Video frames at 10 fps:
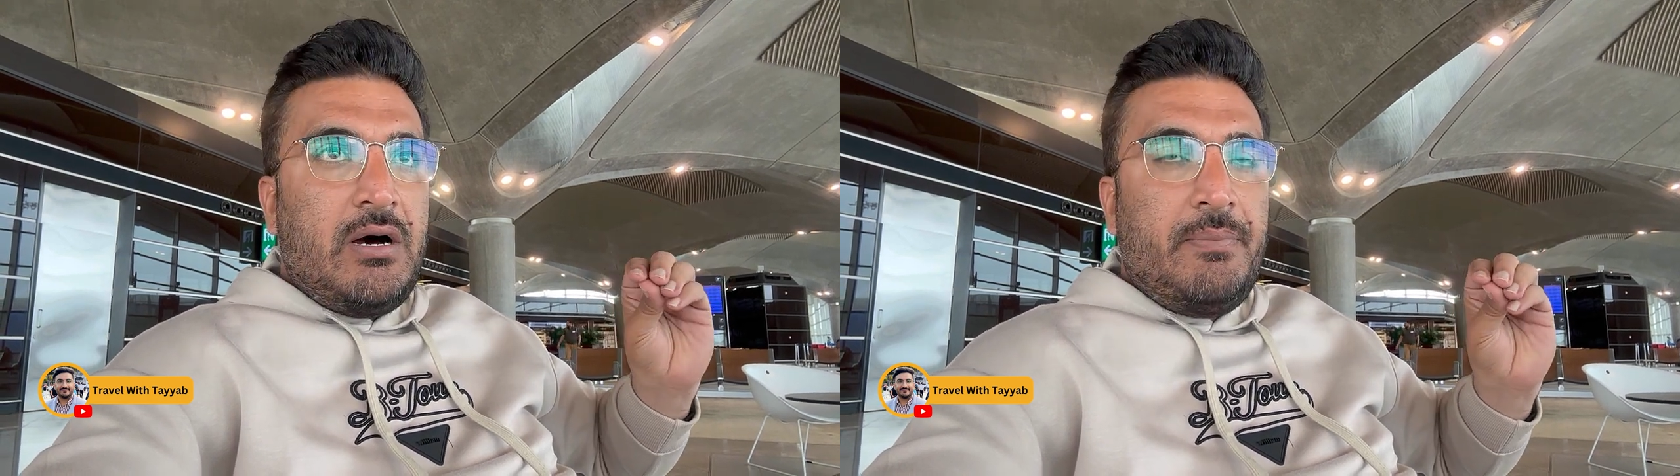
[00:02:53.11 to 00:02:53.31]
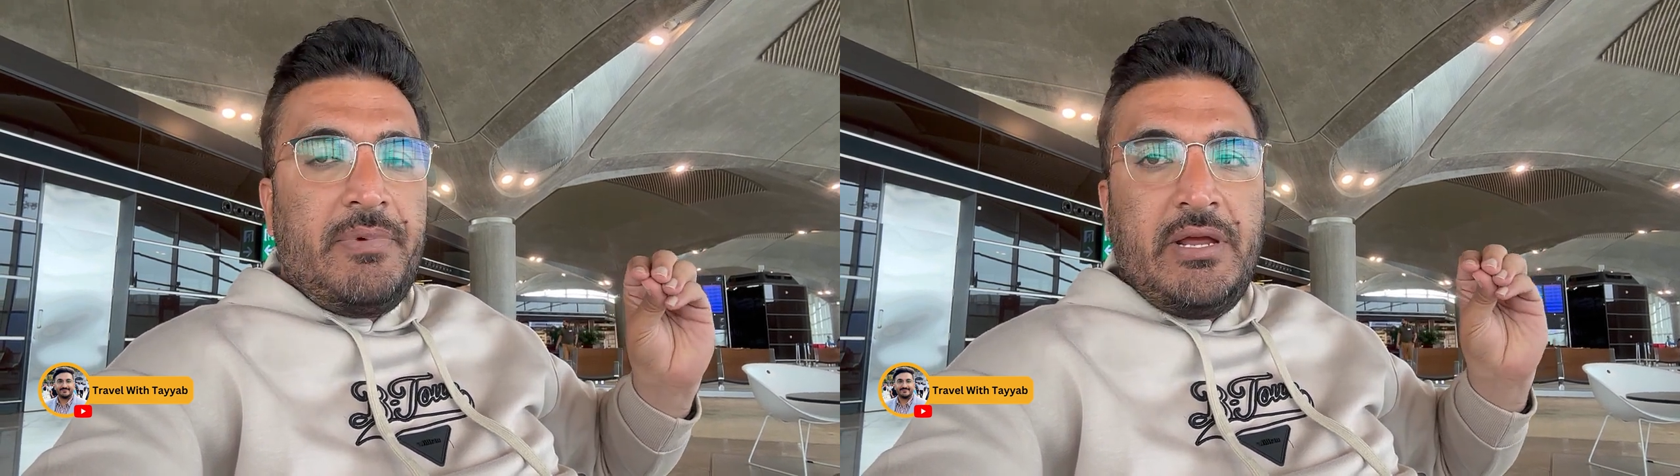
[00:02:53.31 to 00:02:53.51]

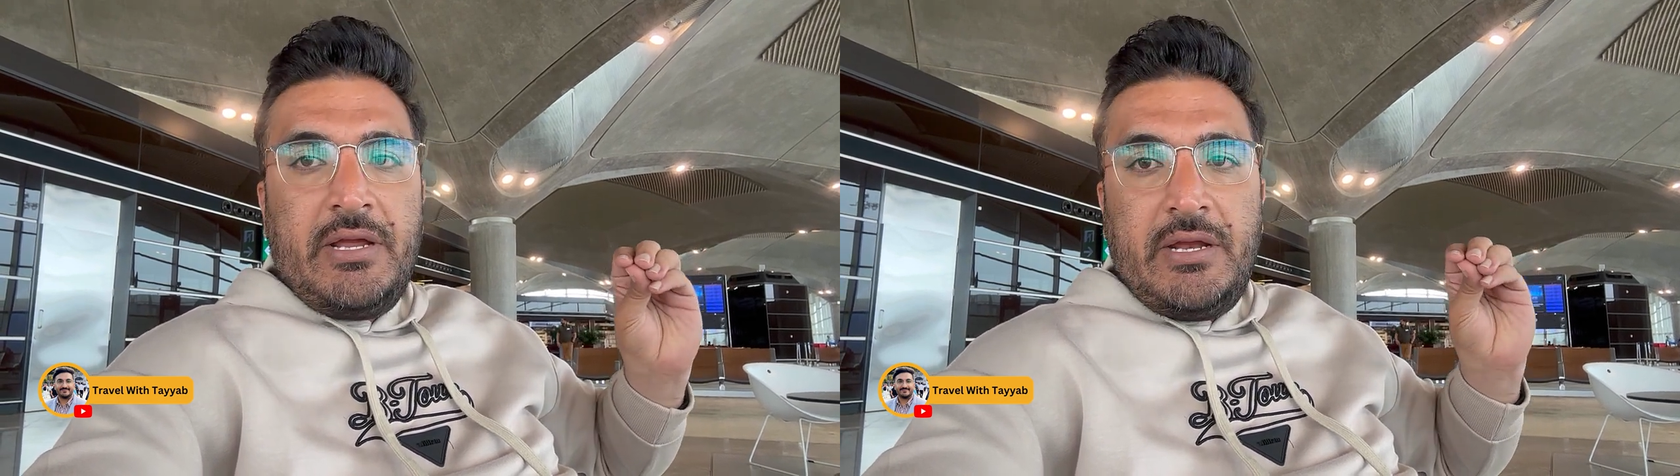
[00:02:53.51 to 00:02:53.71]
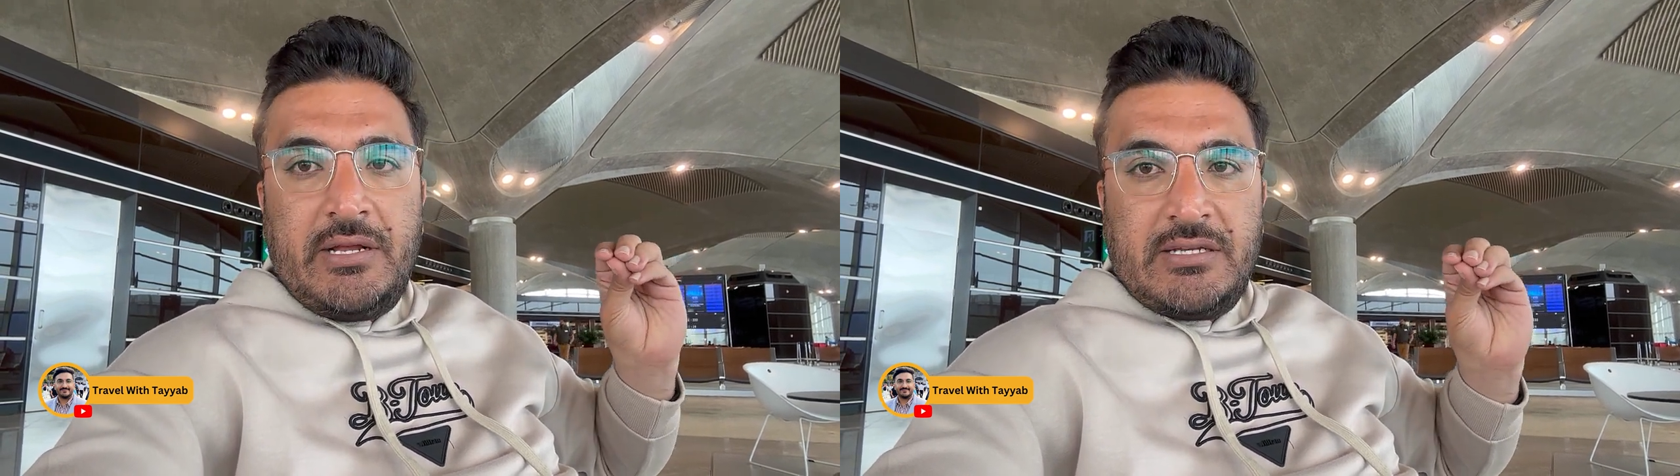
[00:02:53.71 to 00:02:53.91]

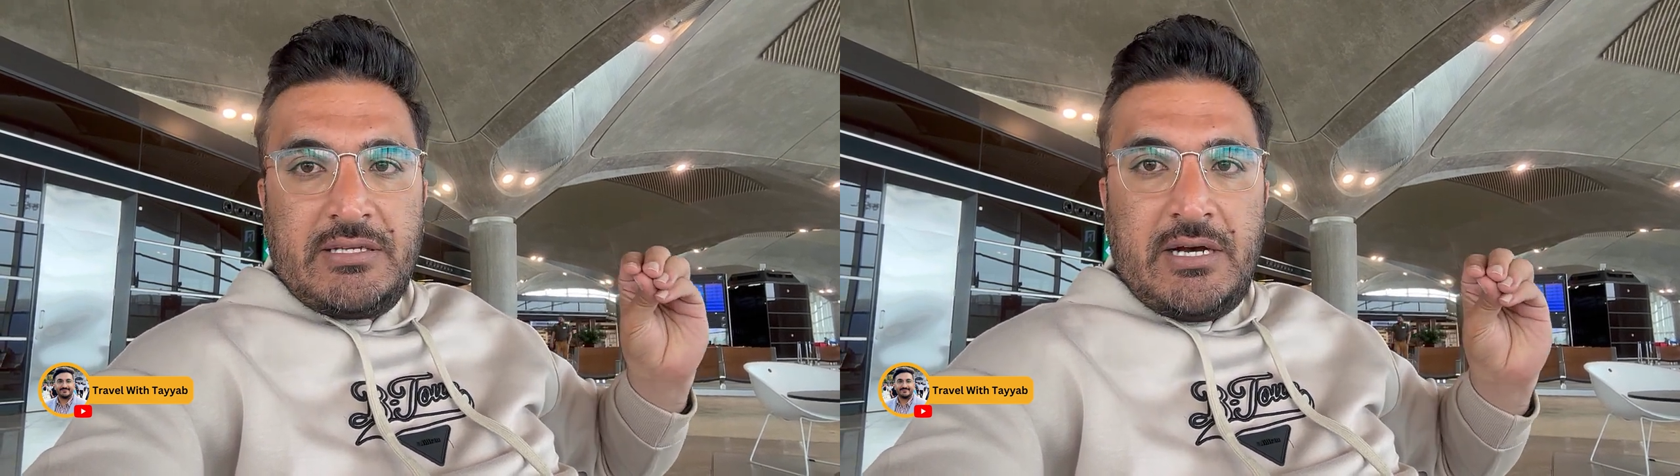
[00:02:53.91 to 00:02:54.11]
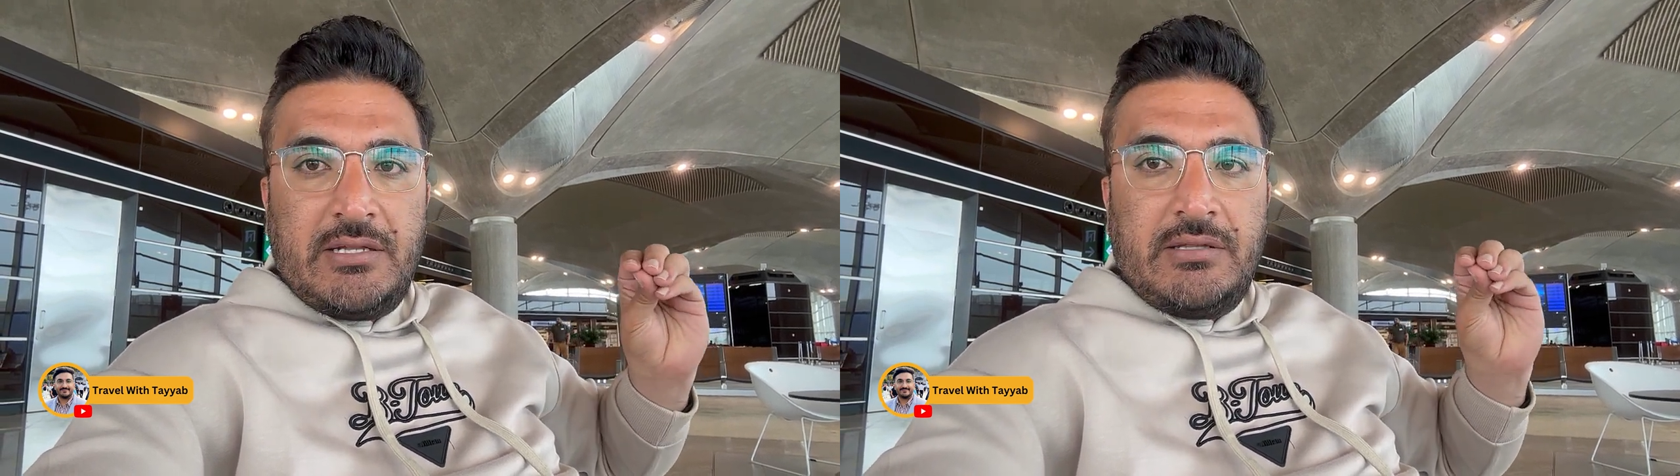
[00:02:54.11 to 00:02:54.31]
आपने इनके
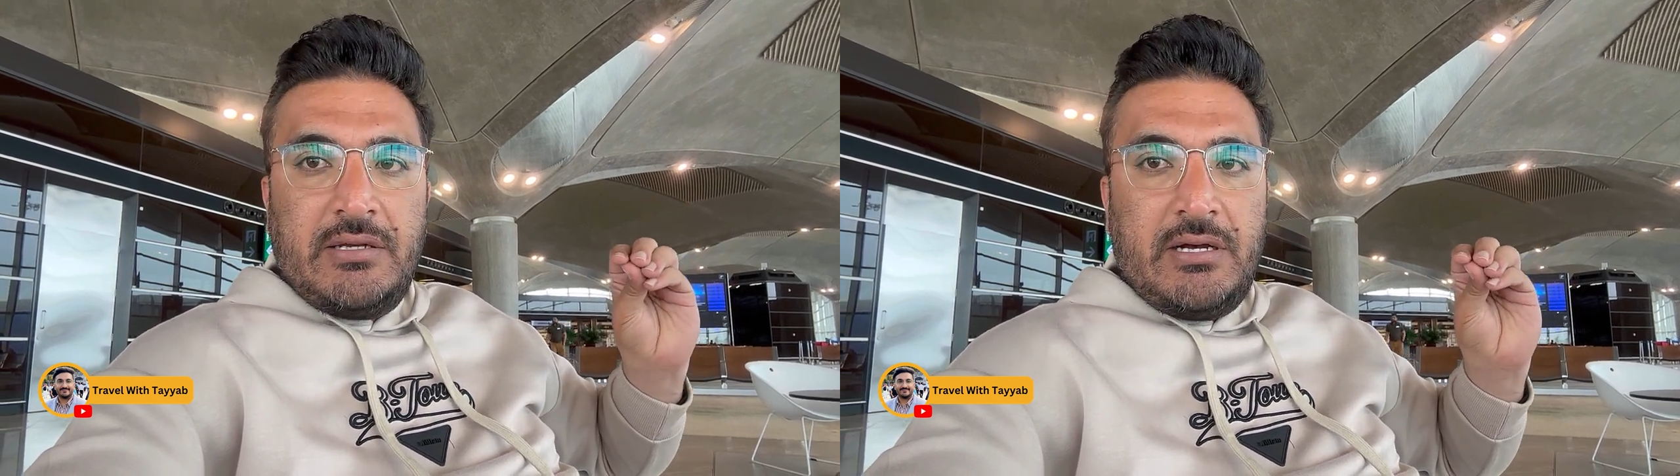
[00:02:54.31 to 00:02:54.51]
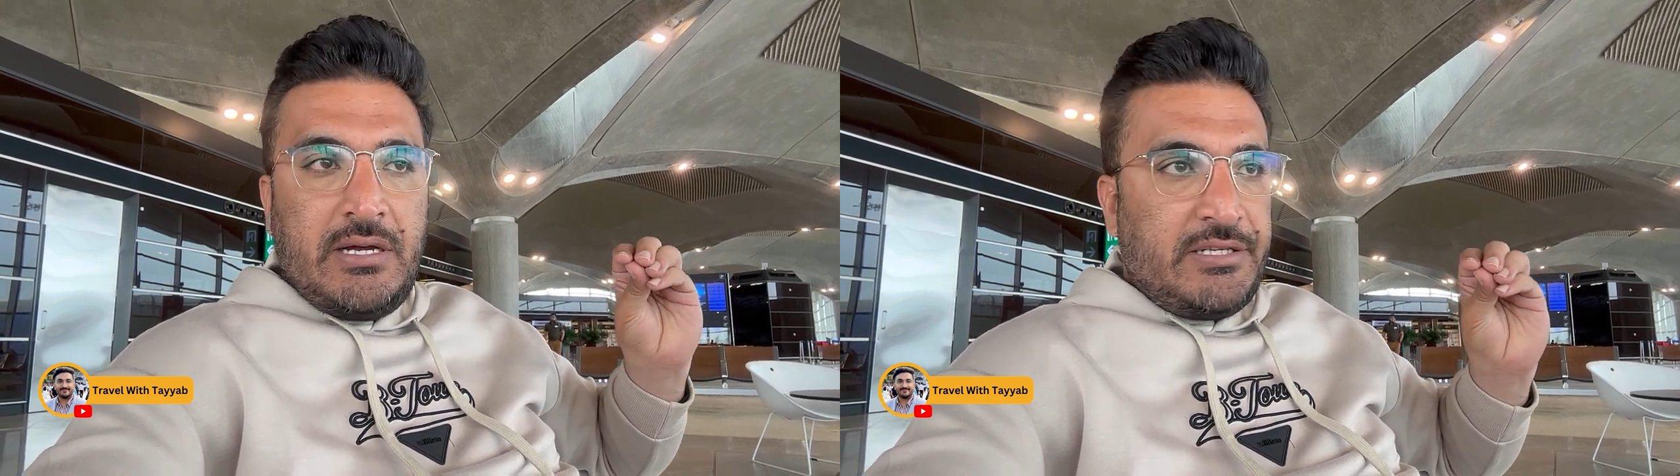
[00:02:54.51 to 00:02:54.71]
साथ
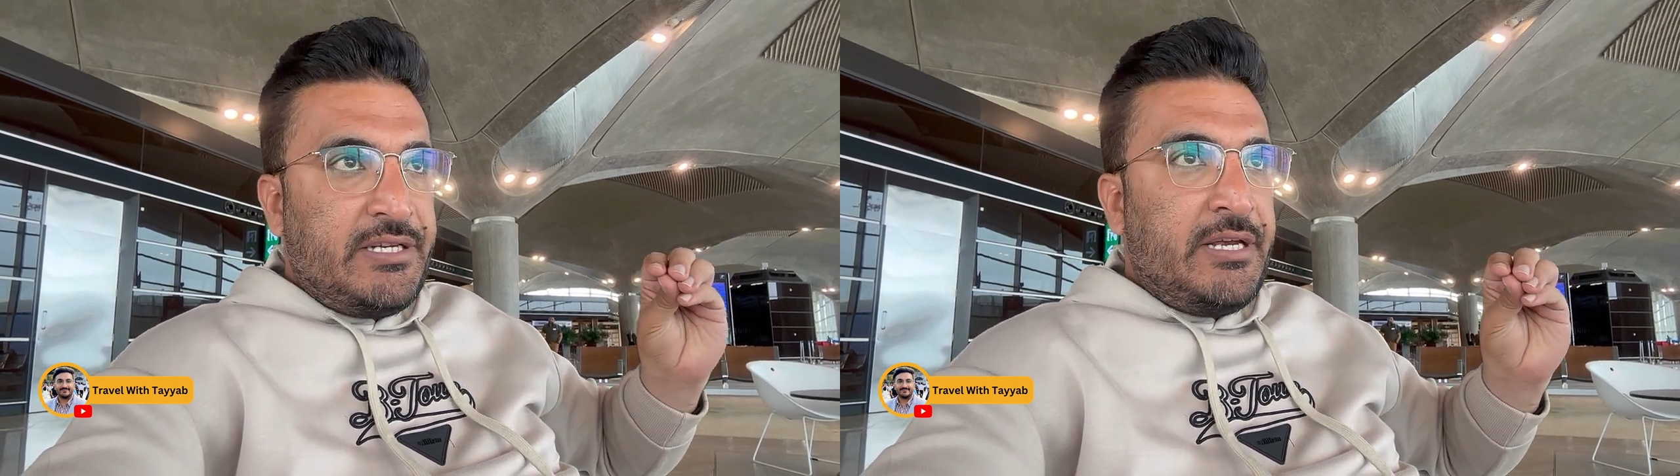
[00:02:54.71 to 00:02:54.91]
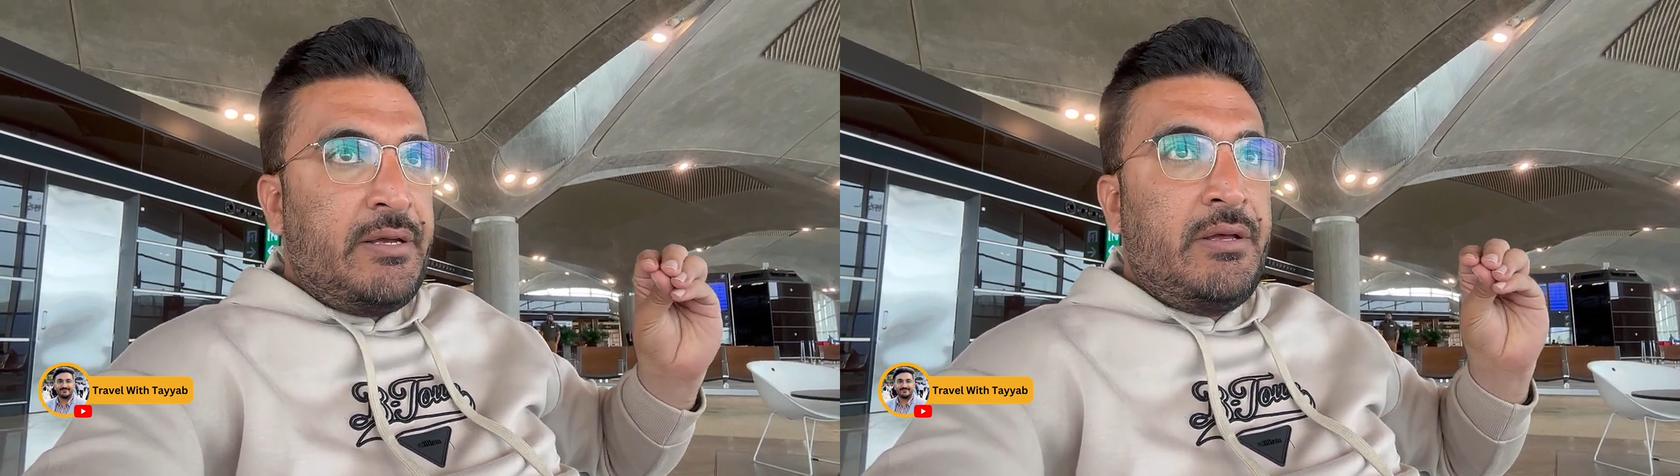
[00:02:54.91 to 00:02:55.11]

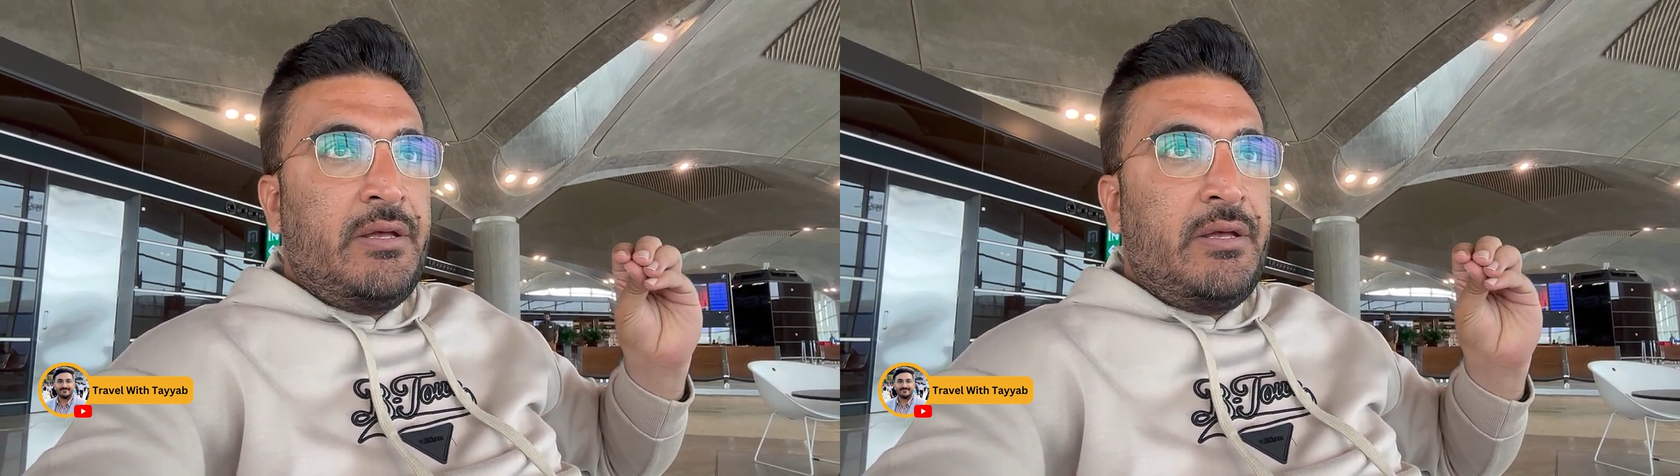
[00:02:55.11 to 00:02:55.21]
अच्छे